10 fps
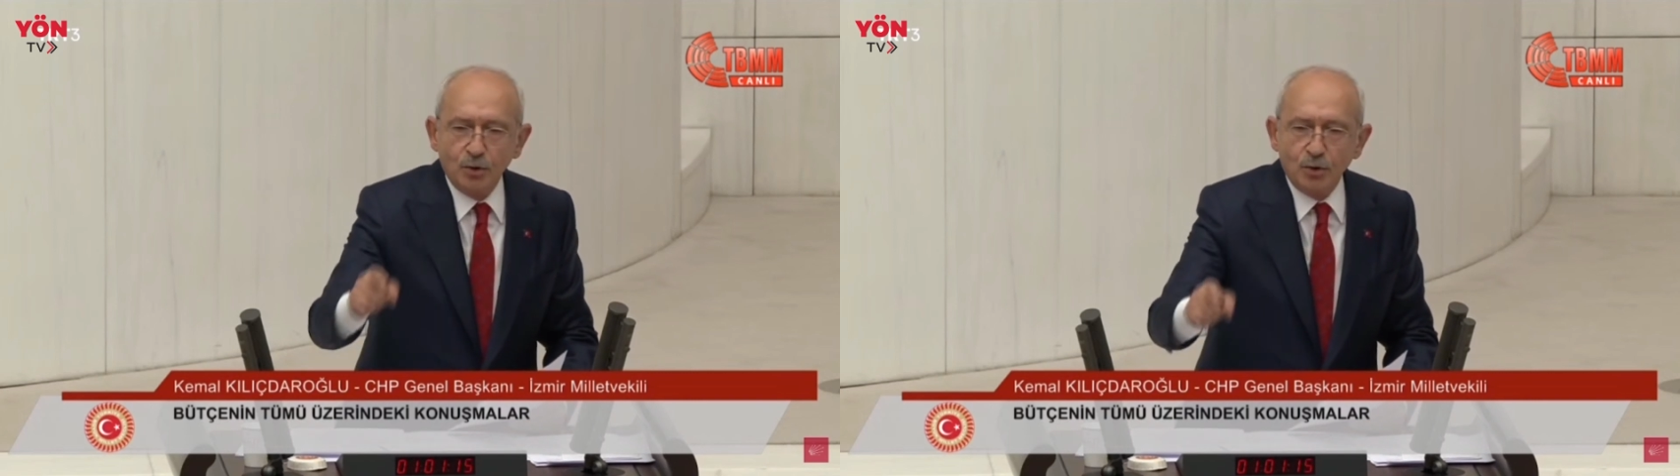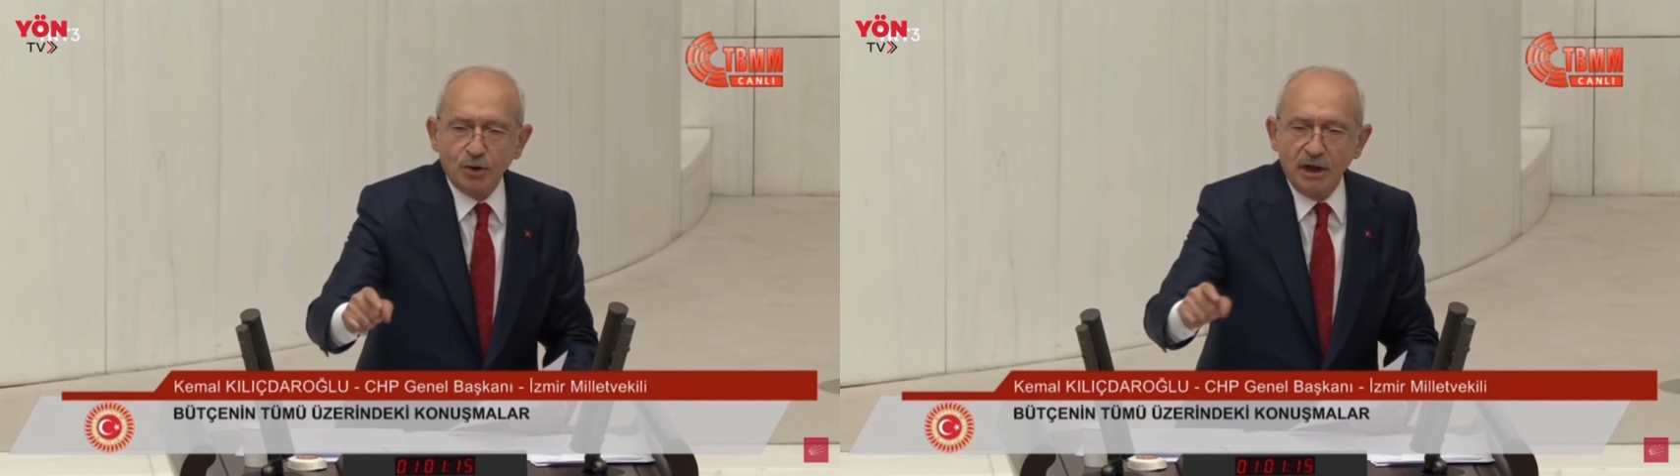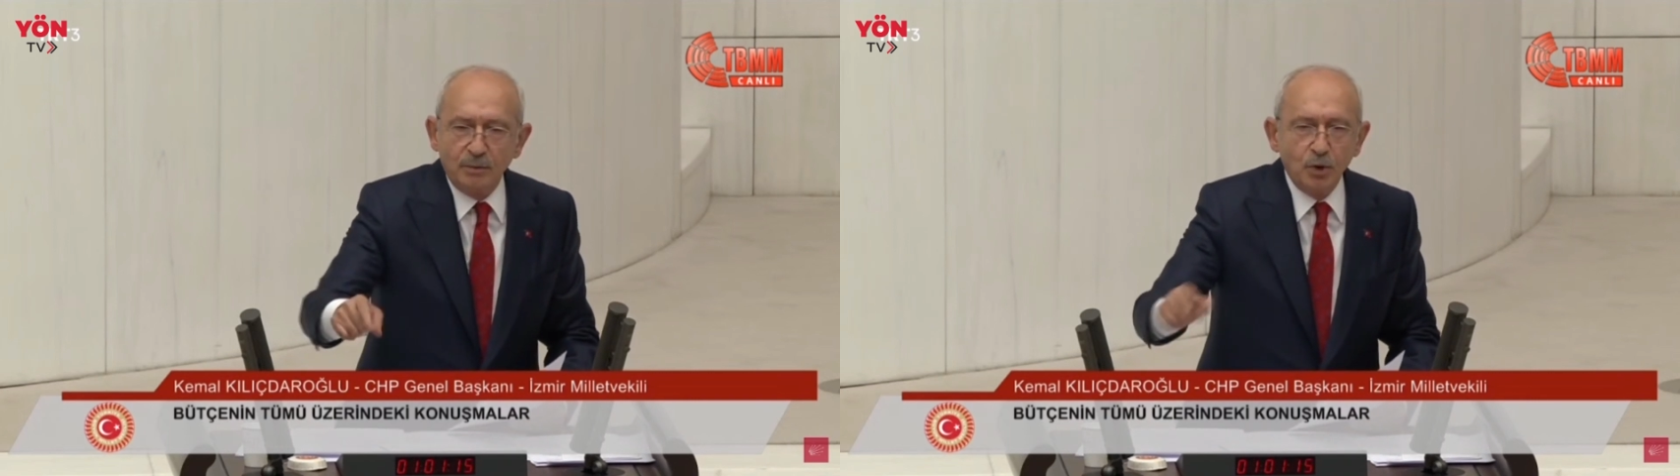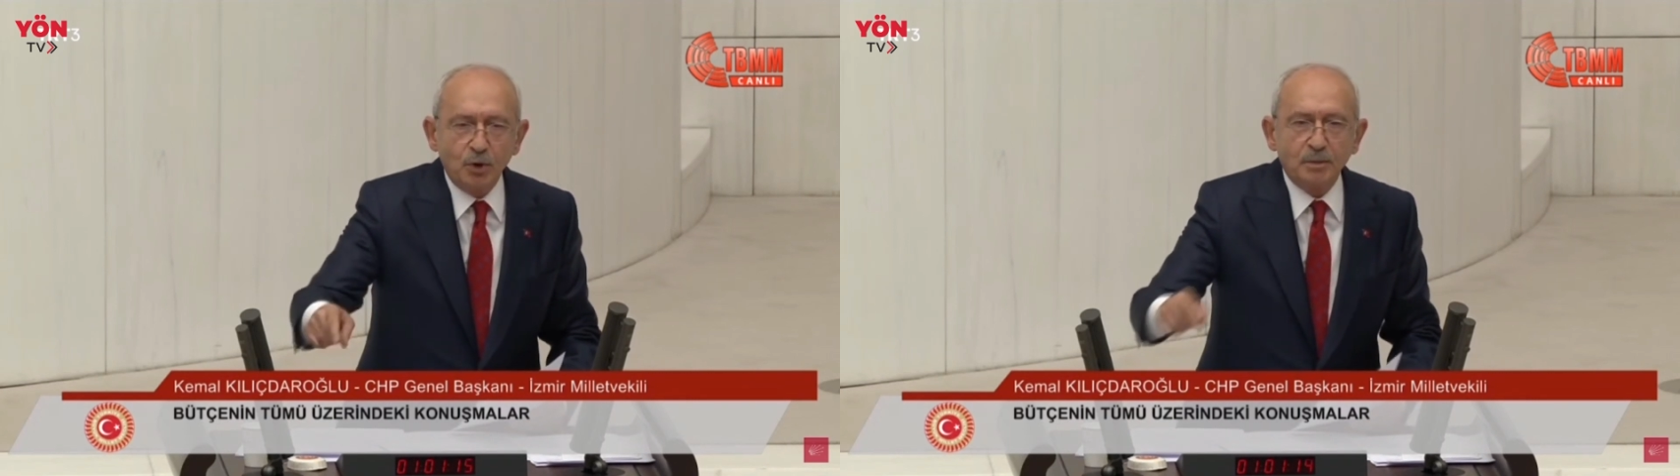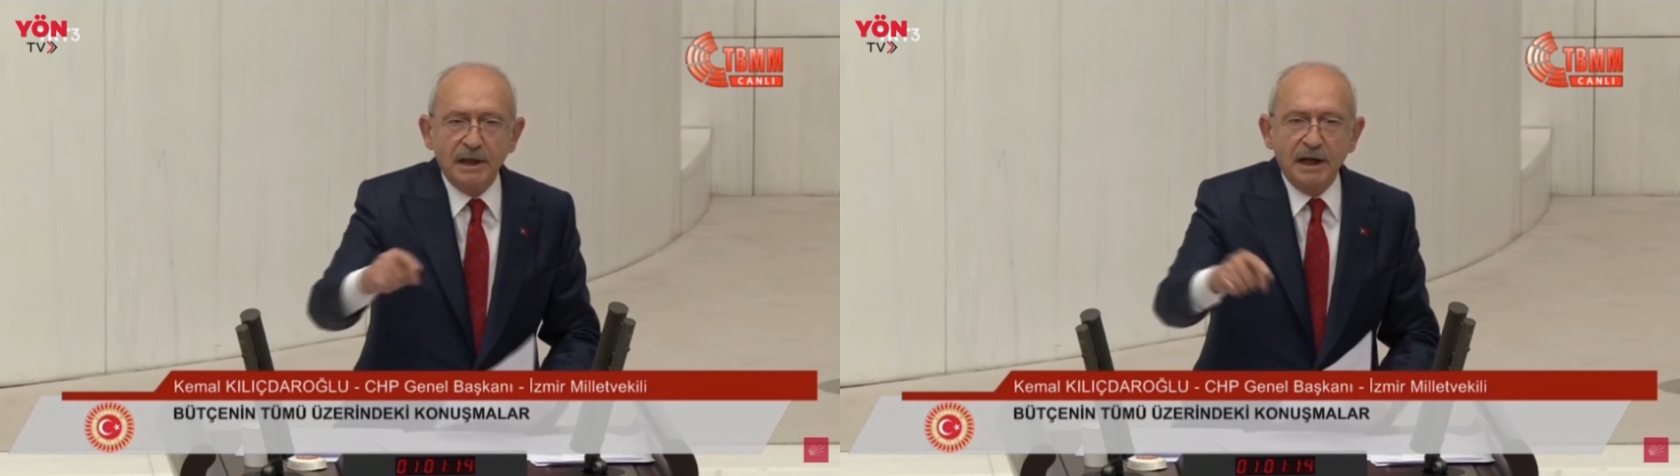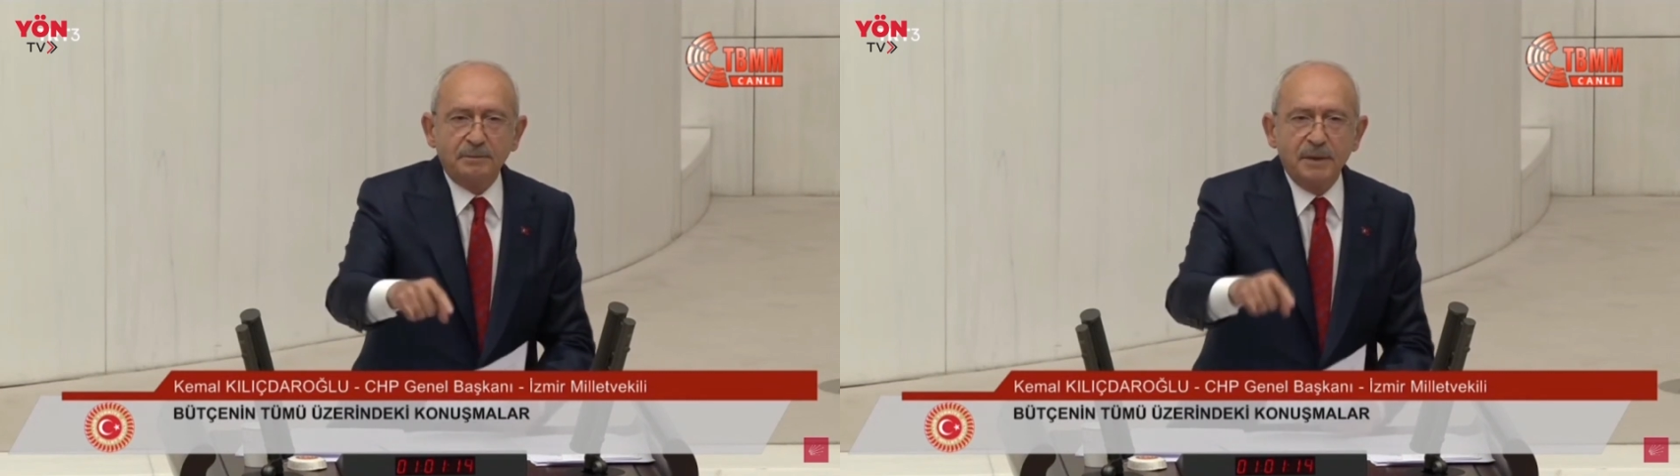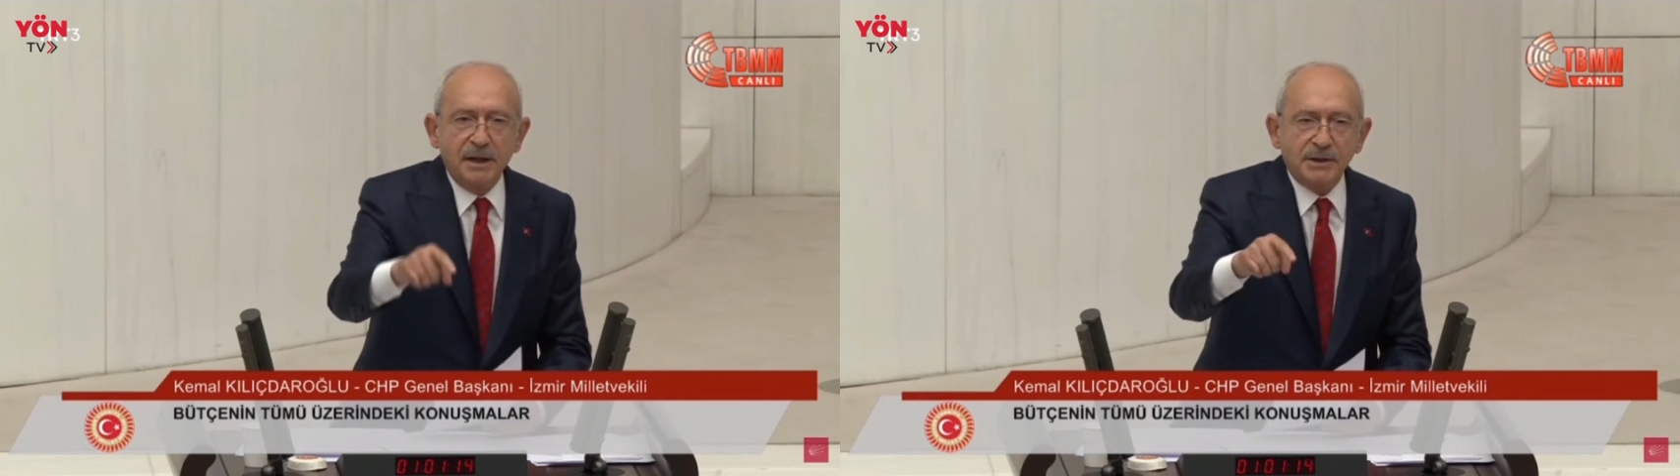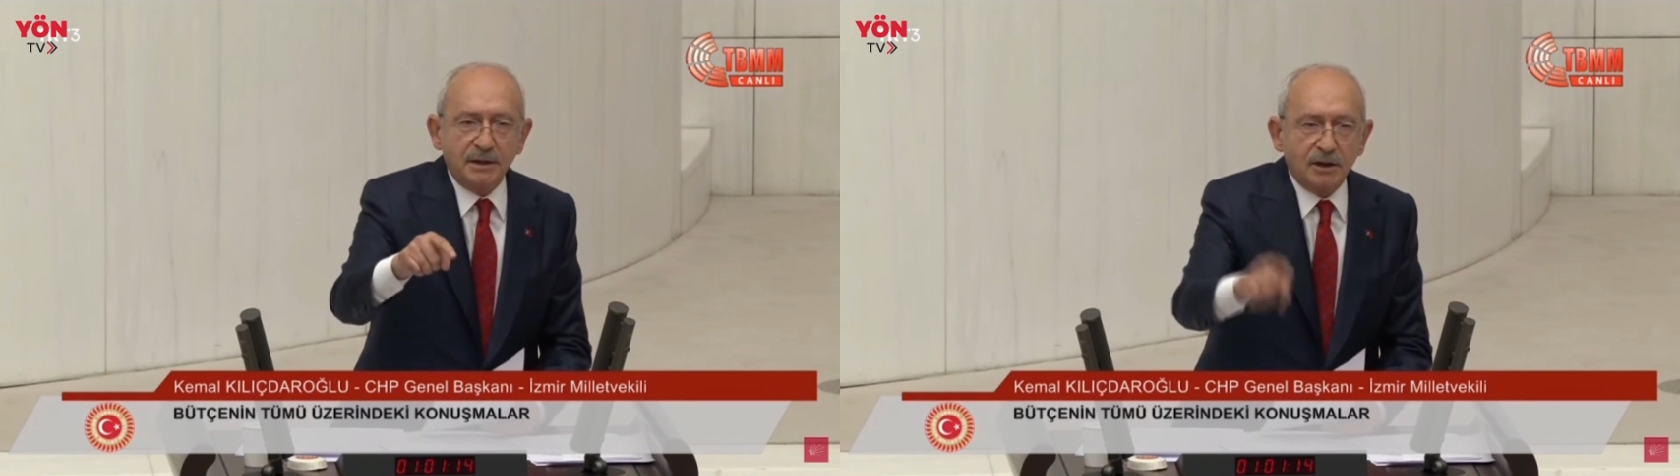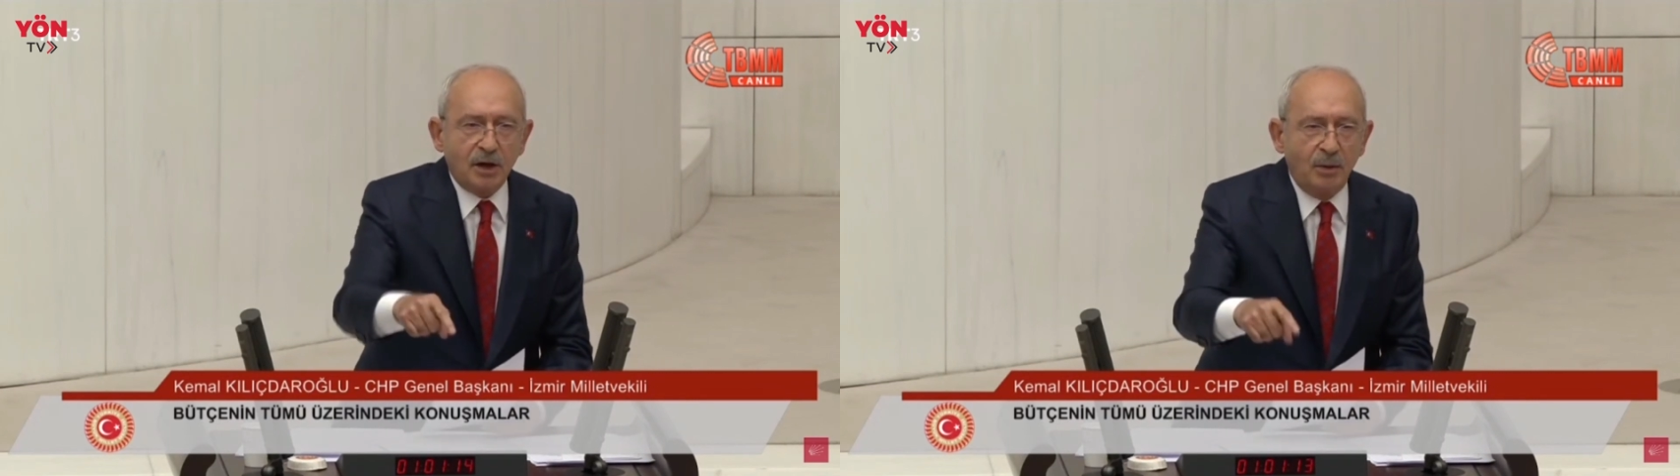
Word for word: Türkiye Büyük Millet Meclisi'nin